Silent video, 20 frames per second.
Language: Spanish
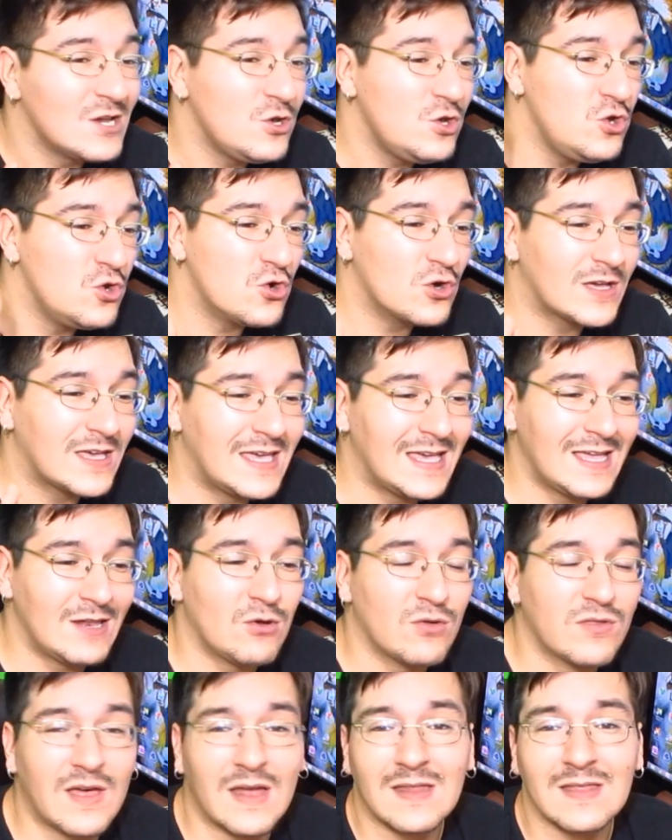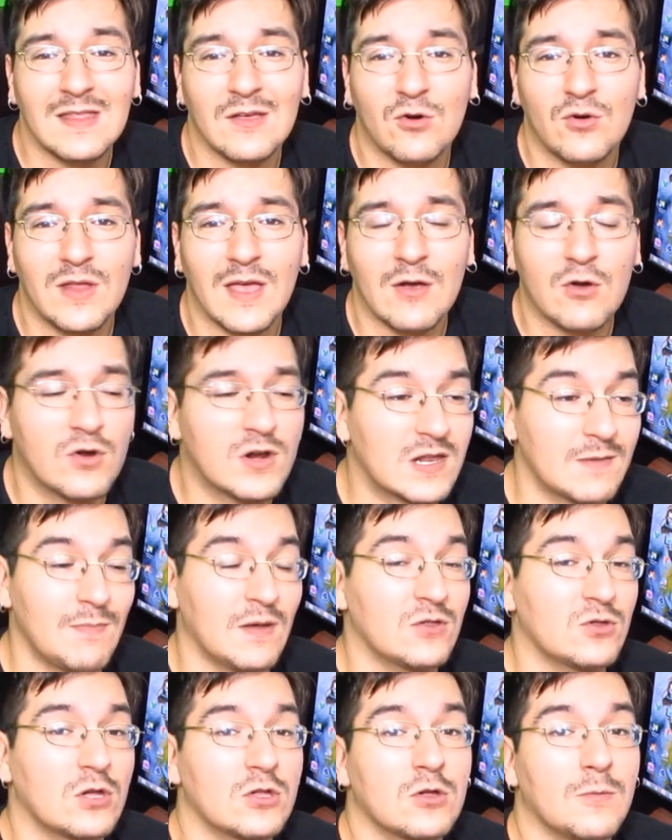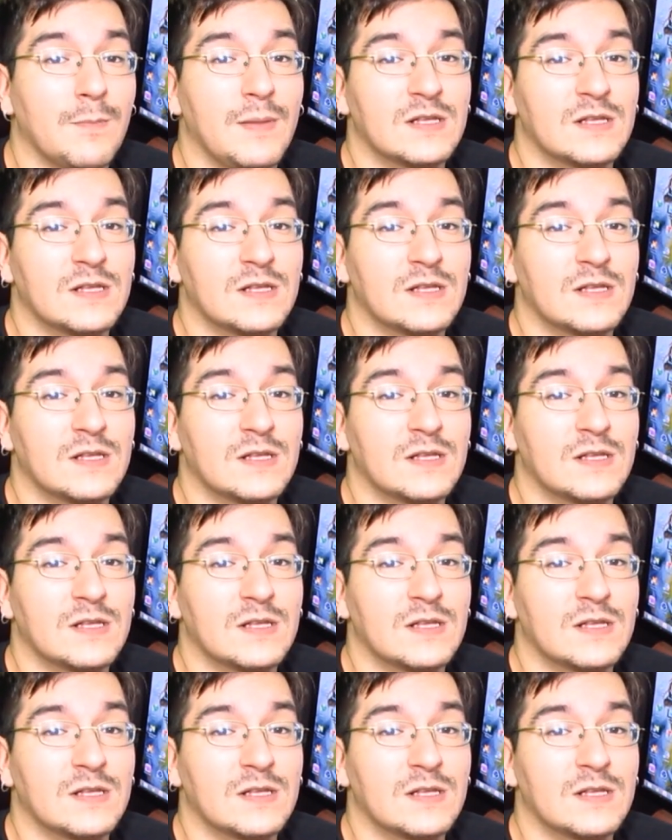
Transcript: no quiero dar teorías con respecto a estos